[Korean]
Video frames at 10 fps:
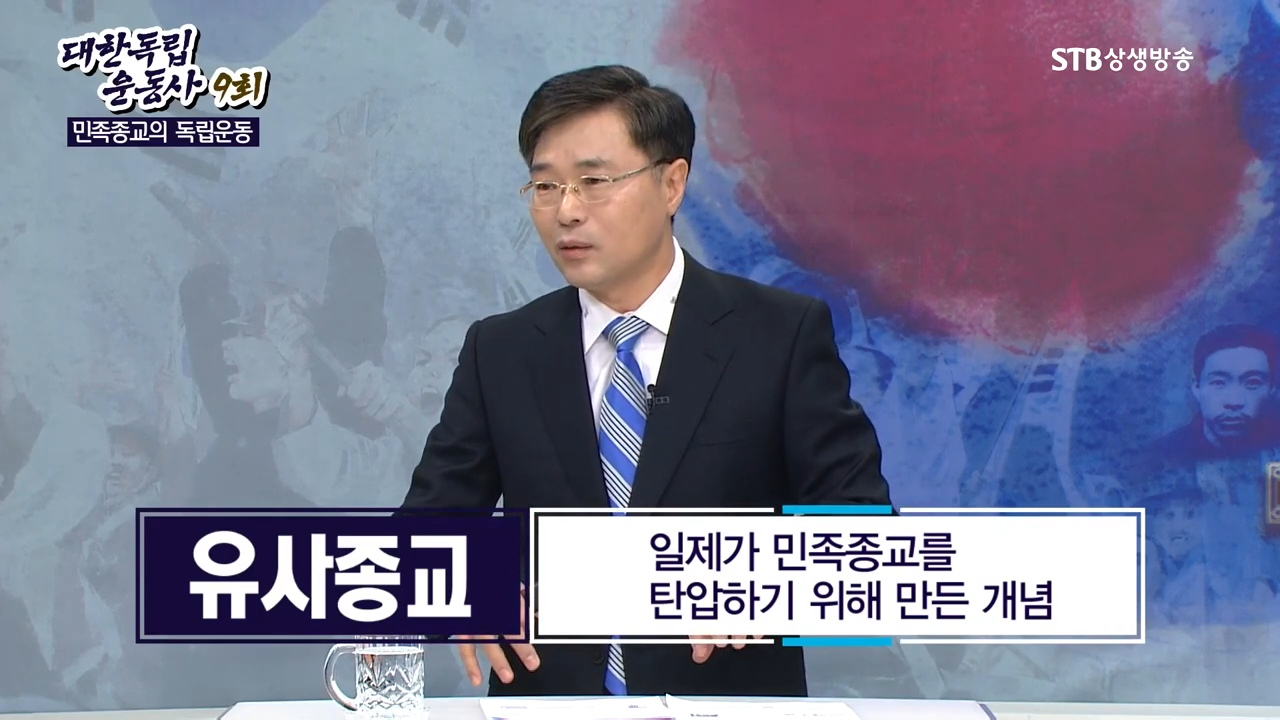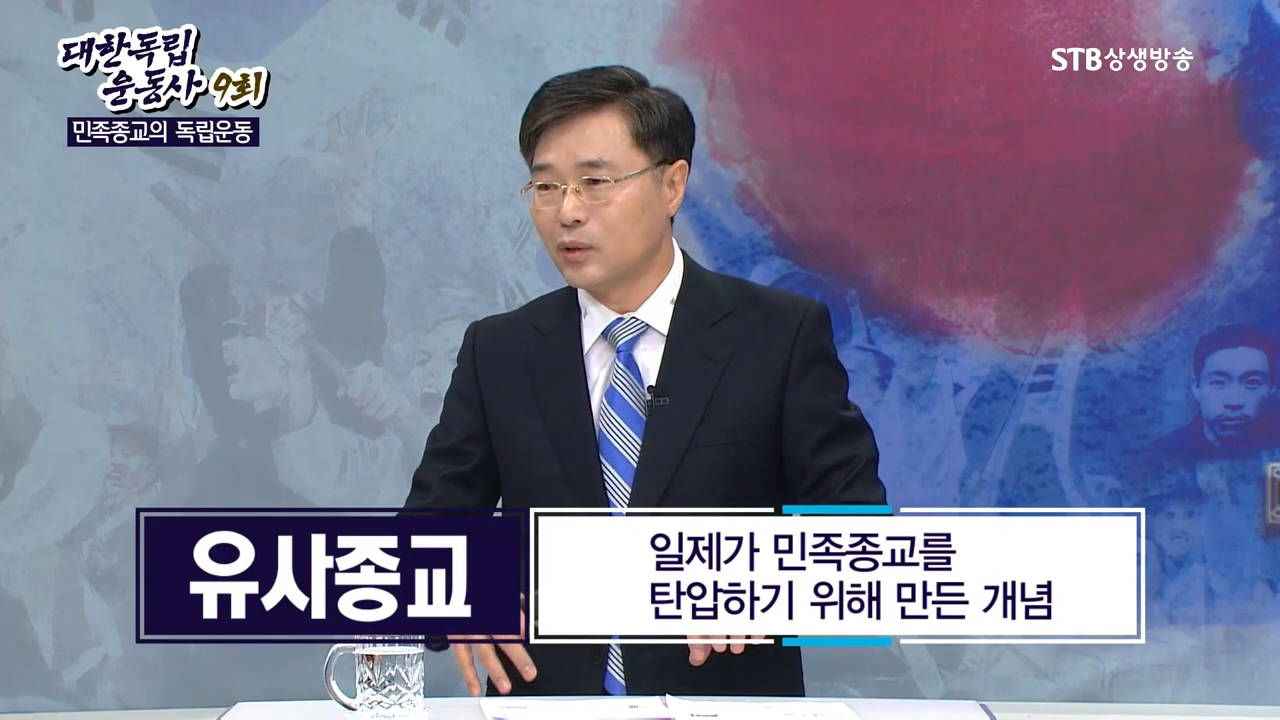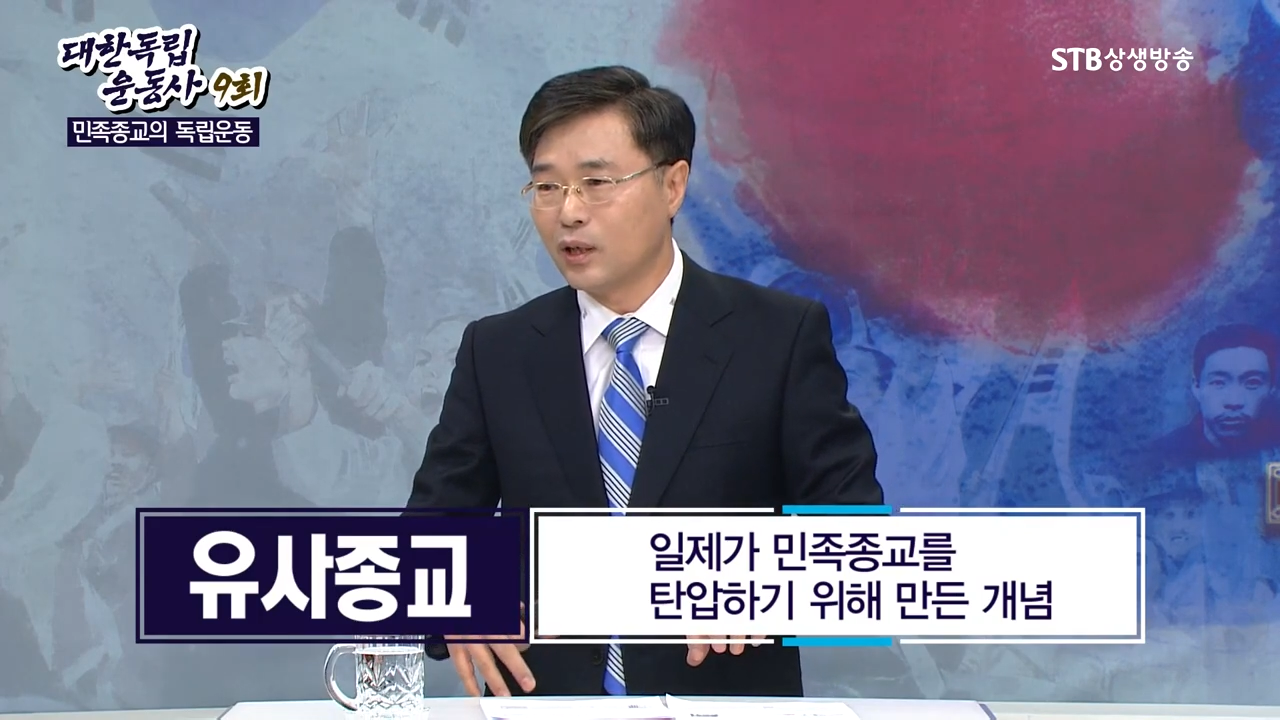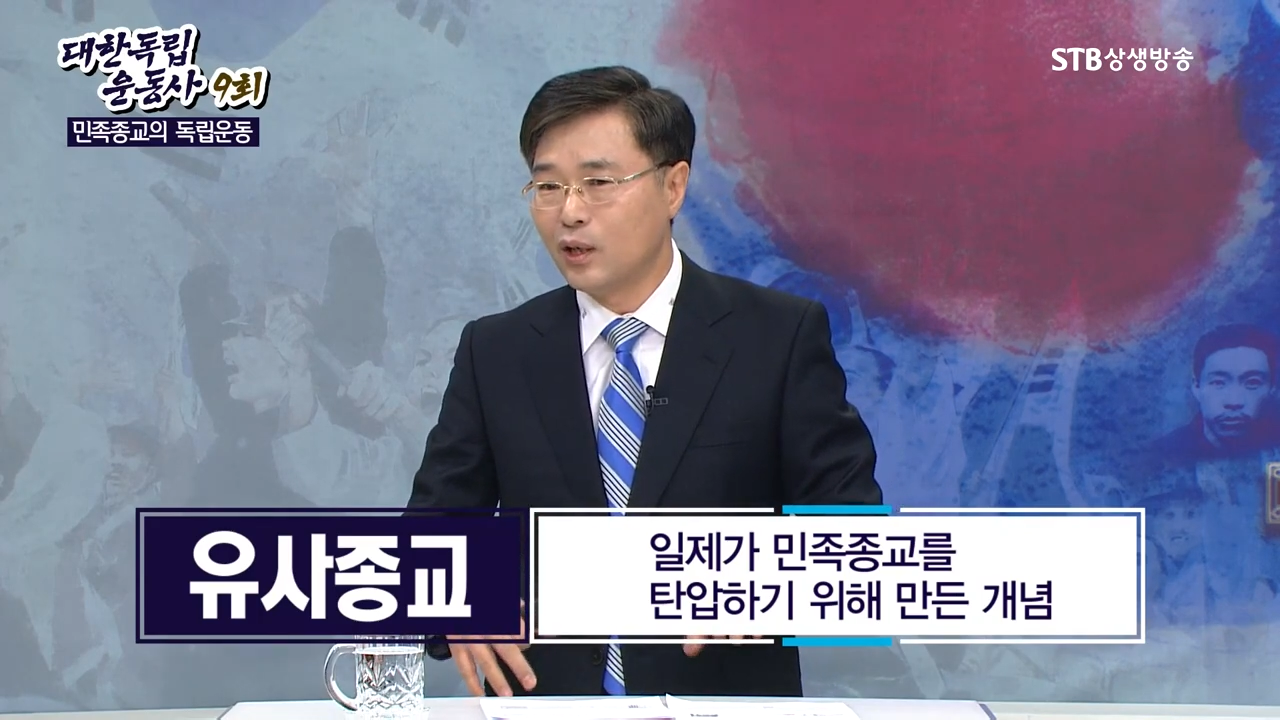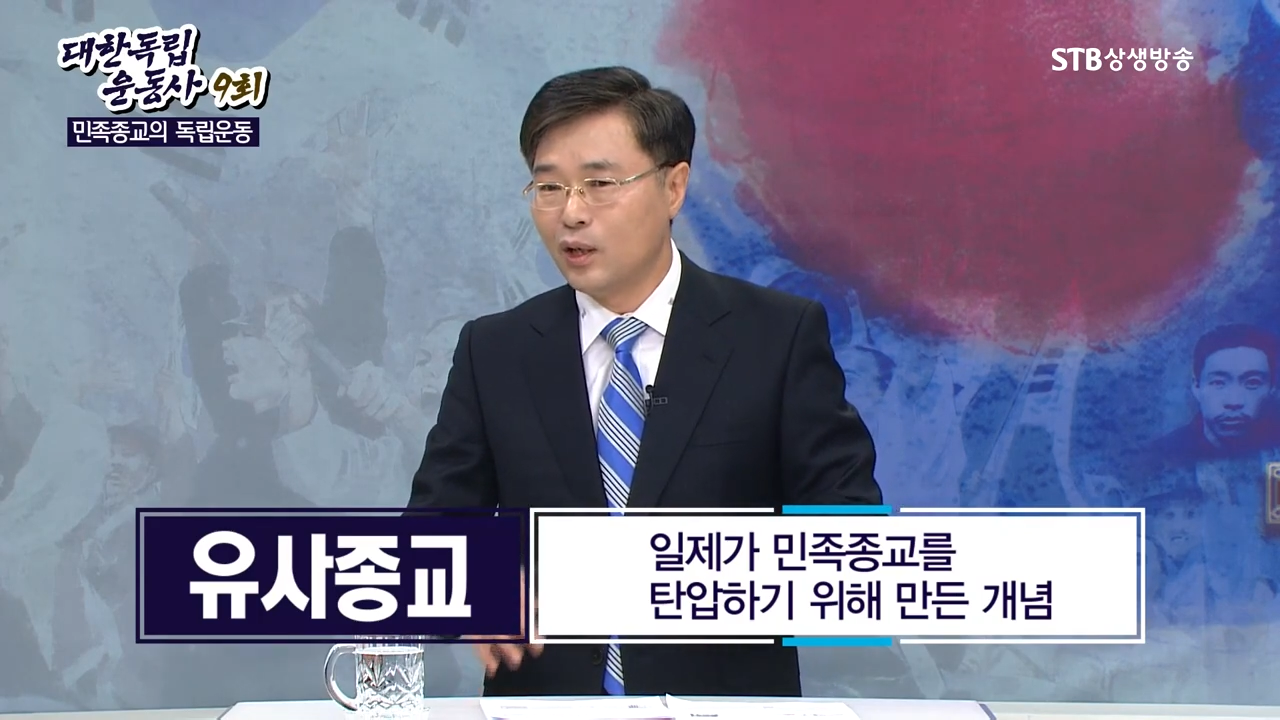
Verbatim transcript: 겁니다.